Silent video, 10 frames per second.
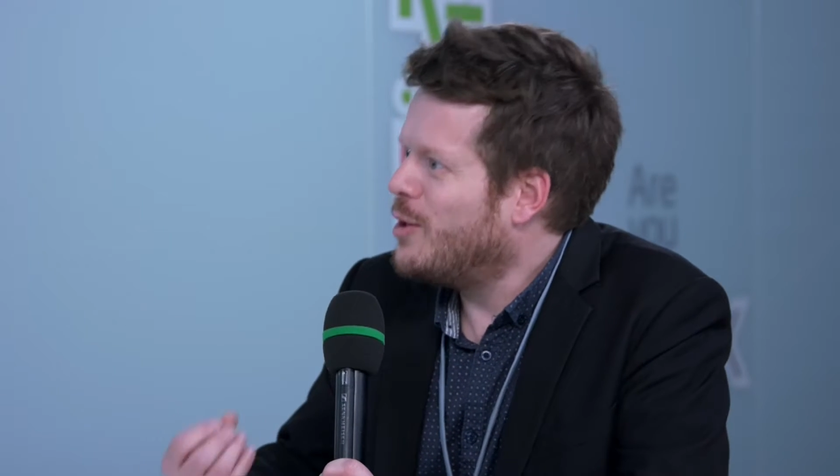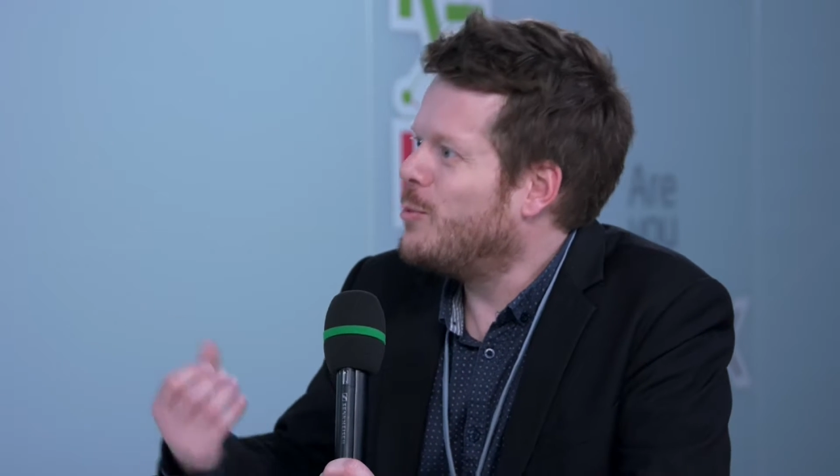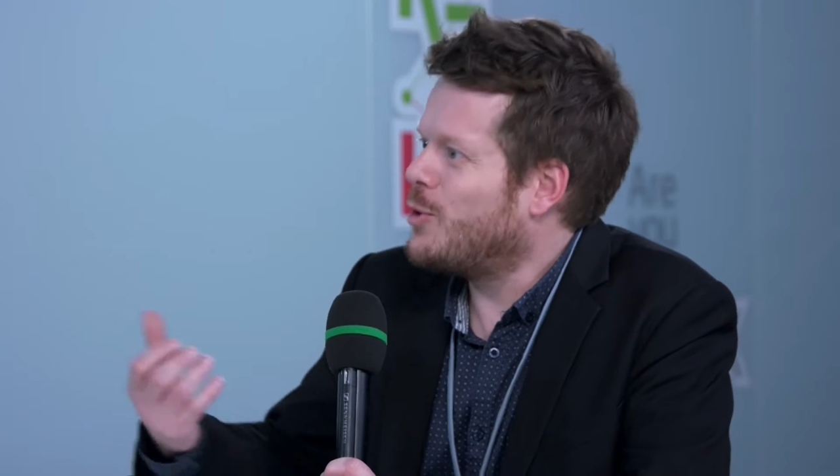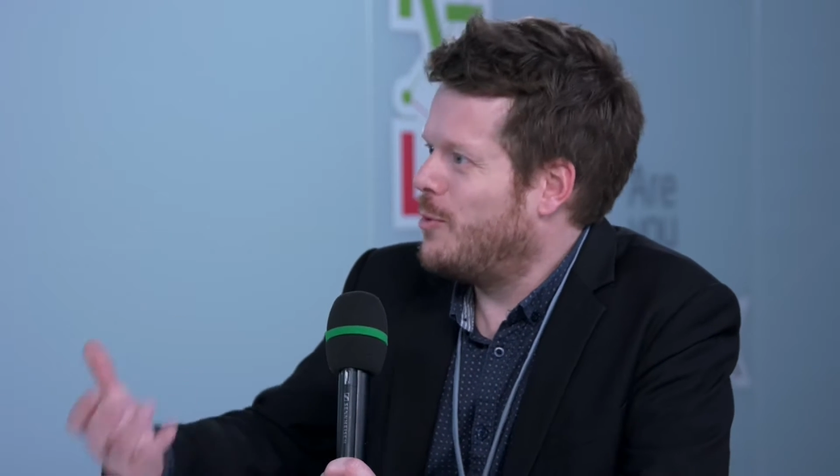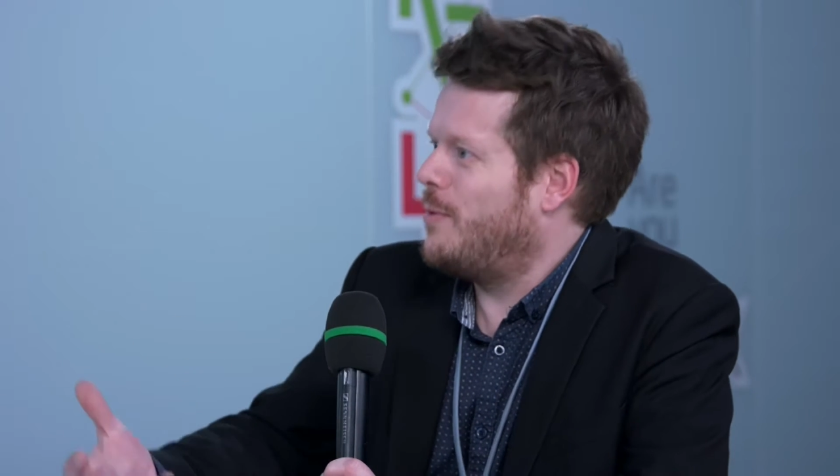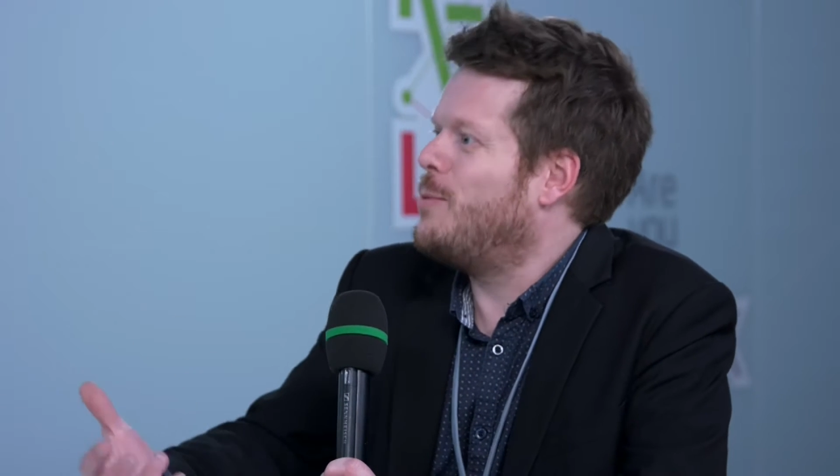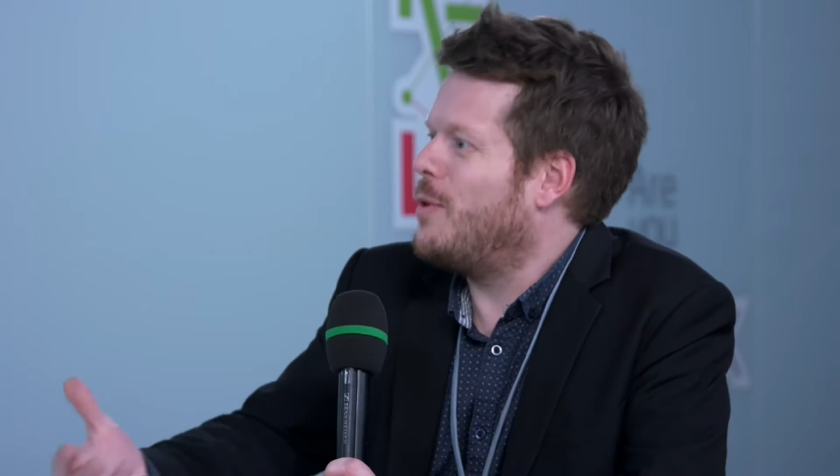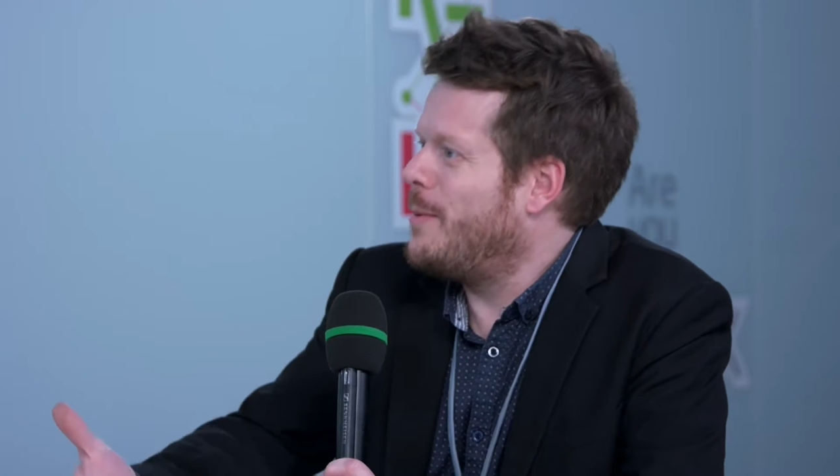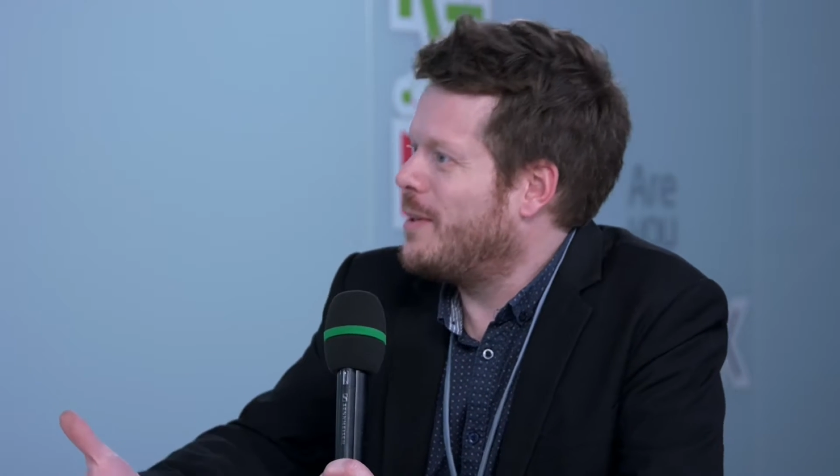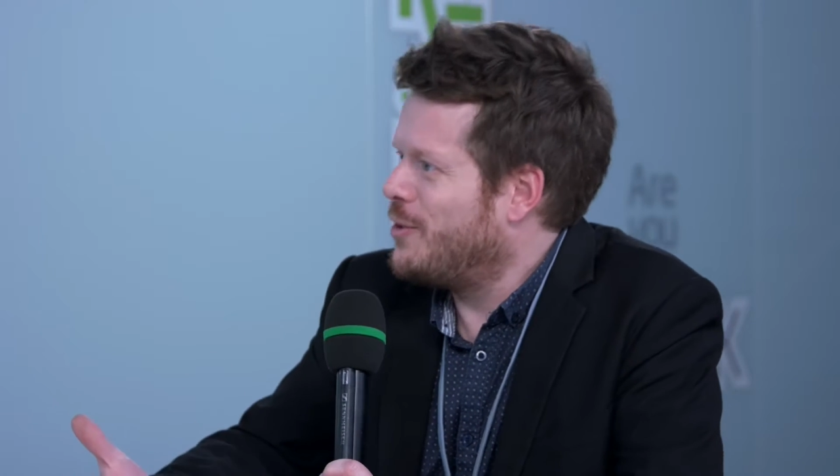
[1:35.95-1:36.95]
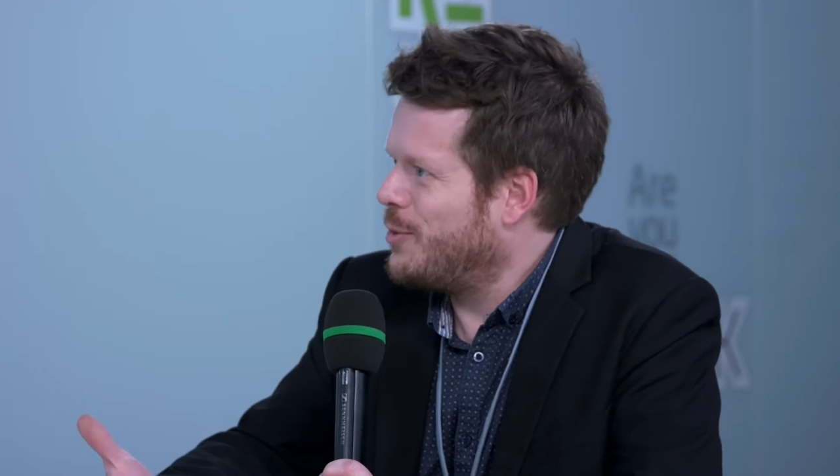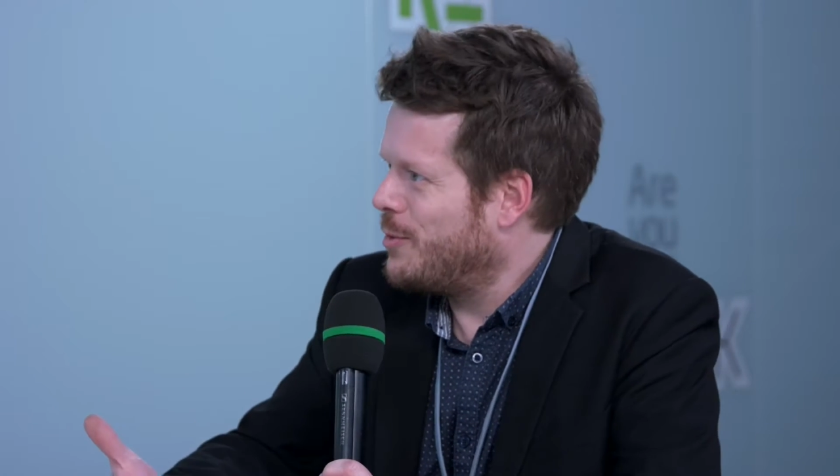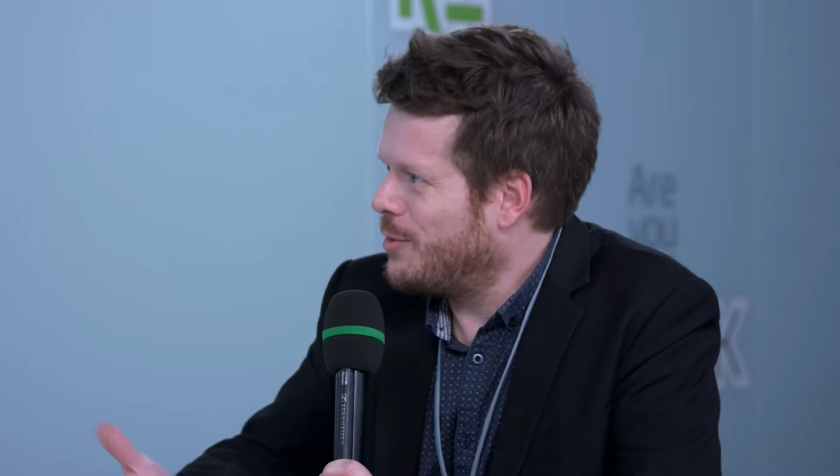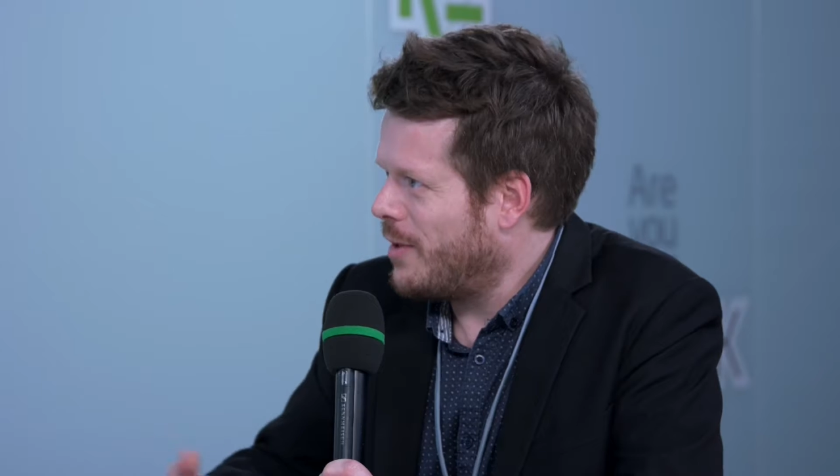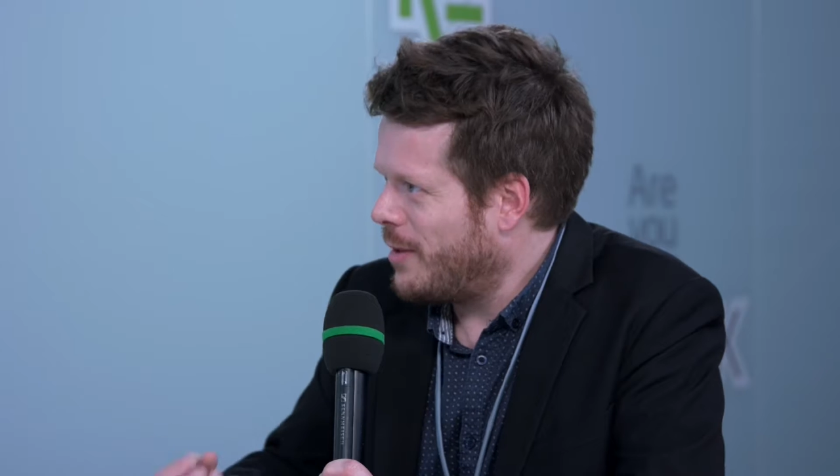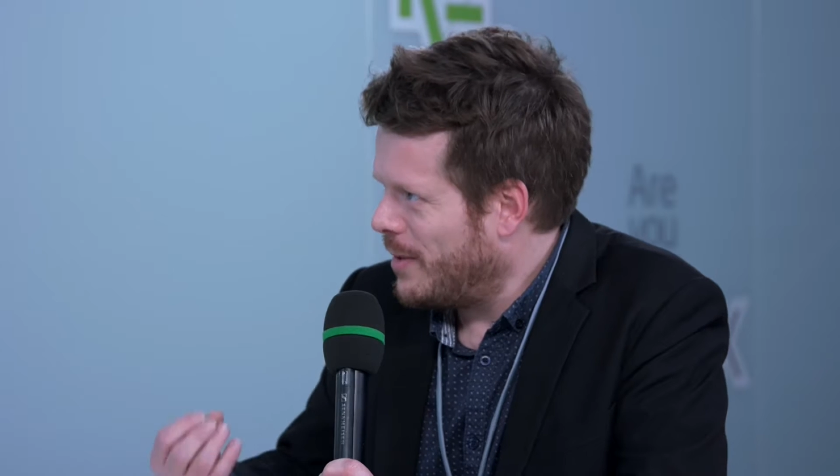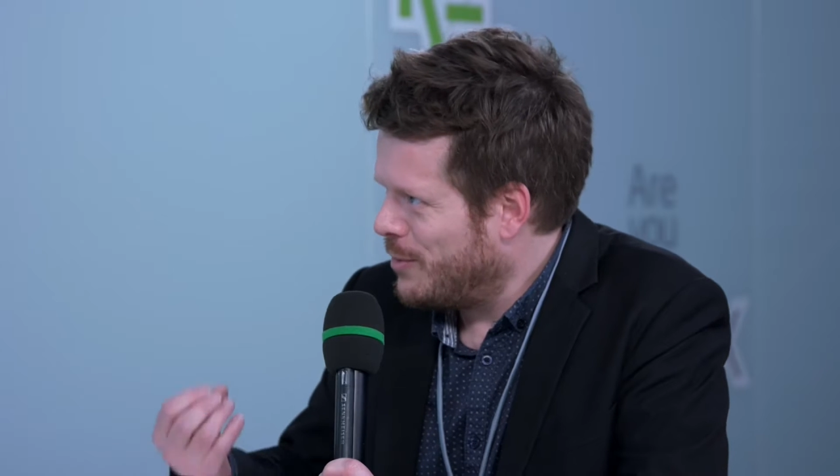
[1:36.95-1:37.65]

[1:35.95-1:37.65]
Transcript: comment je fais pour les partager aux autres Et eh bah,